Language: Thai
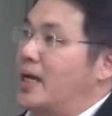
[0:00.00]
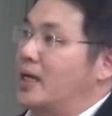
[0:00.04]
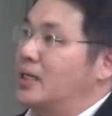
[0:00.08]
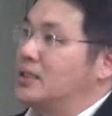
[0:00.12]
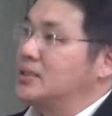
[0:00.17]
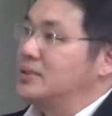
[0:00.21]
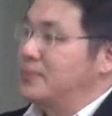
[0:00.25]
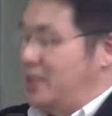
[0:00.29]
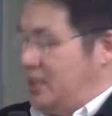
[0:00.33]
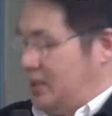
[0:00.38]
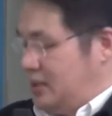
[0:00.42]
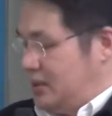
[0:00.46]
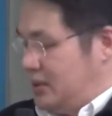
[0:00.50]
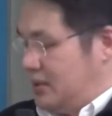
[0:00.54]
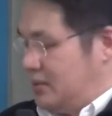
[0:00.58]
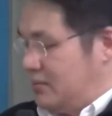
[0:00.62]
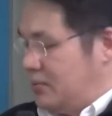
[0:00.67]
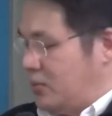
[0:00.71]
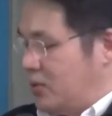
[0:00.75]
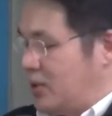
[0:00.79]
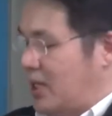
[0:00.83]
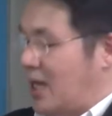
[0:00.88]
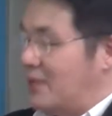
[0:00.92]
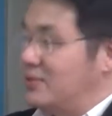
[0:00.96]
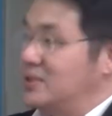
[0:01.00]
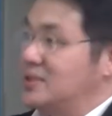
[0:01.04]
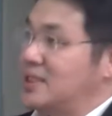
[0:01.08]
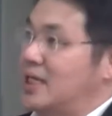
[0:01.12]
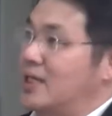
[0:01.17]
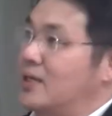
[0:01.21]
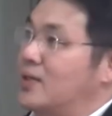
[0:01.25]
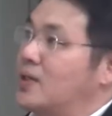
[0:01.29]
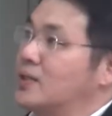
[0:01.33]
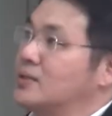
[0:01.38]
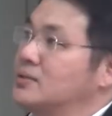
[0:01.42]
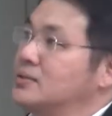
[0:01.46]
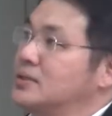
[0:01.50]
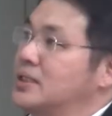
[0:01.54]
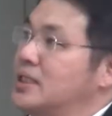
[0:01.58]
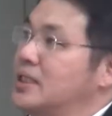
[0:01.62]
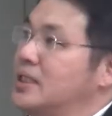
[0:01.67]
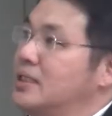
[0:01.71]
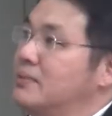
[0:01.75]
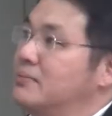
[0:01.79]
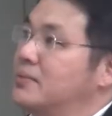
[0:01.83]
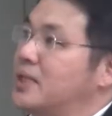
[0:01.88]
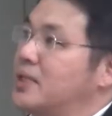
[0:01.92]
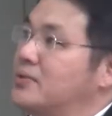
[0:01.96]
ก็จะเป็นผลงานวิจัยของ
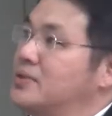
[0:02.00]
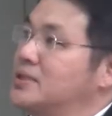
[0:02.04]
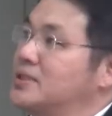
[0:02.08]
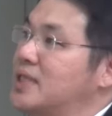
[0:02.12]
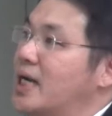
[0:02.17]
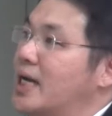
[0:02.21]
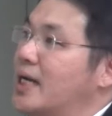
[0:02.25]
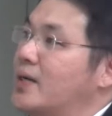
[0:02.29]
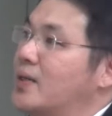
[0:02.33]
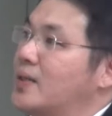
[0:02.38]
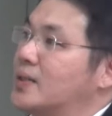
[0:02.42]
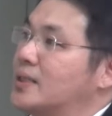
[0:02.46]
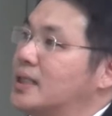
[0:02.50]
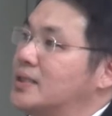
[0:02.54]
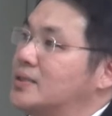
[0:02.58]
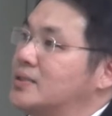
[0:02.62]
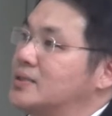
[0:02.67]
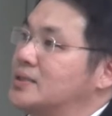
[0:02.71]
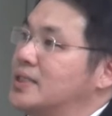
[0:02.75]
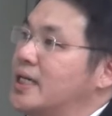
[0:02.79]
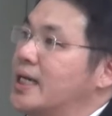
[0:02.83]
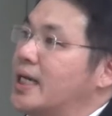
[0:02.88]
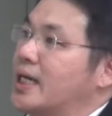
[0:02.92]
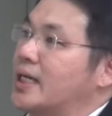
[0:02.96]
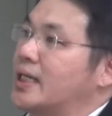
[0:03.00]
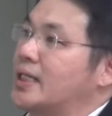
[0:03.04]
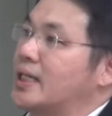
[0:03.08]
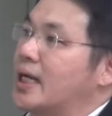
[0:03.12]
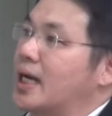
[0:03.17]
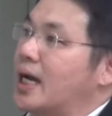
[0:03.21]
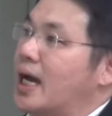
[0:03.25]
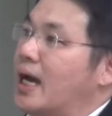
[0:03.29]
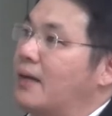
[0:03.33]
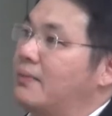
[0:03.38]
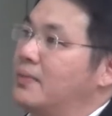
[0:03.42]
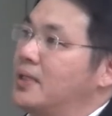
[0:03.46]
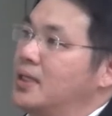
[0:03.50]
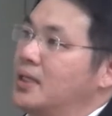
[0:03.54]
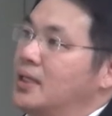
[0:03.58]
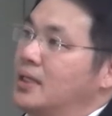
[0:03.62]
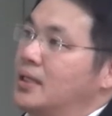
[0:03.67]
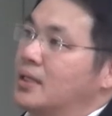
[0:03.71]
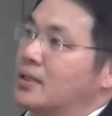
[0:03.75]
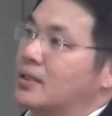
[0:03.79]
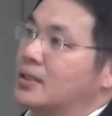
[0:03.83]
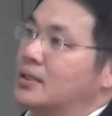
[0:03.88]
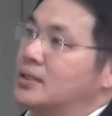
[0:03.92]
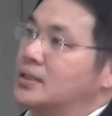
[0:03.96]
ทีมนักวิจัยของ Nanotech นะครับ
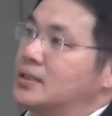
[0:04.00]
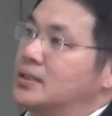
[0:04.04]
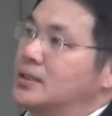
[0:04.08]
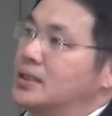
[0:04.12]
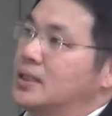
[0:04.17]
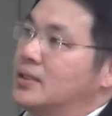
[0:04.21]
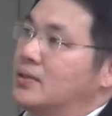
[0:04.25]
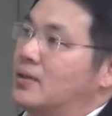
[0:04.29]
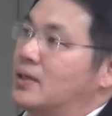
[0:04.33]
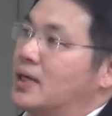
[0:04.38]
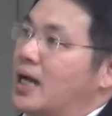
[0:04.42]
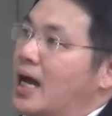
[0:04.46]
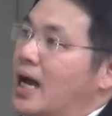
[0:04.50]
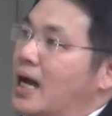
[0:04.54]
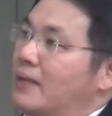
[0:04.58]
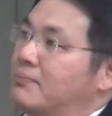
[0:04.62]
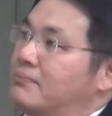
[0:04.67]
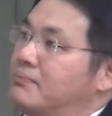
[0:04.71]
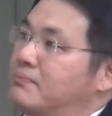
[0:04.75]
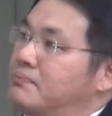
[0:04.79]
ก็คือเรื่องของการ